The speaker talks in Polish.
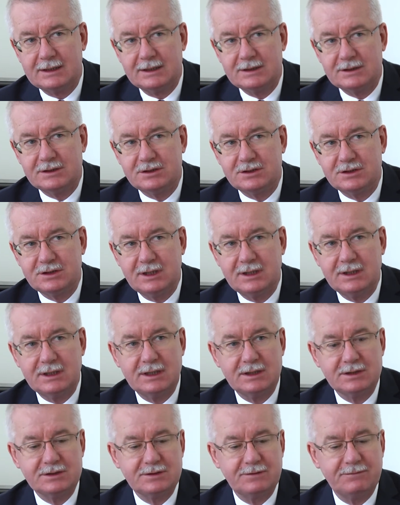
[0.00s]

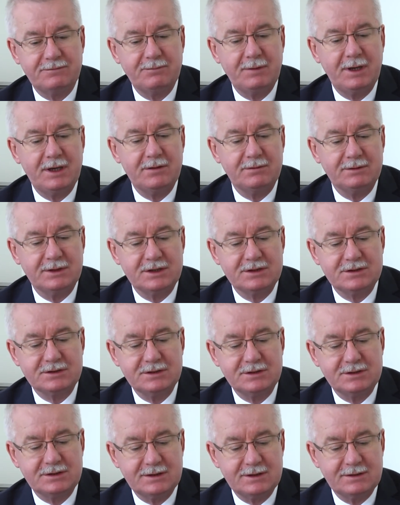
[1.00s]
nadzieja, że w maju na
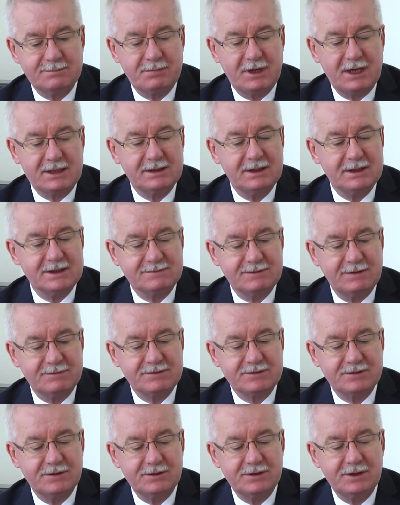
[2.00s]
szczycie Partnerstwa
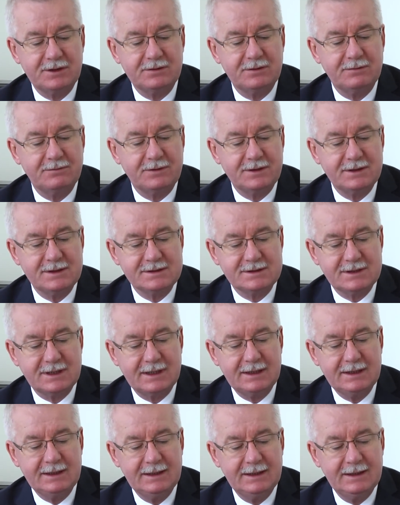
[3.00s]
Wschodniego w Rydze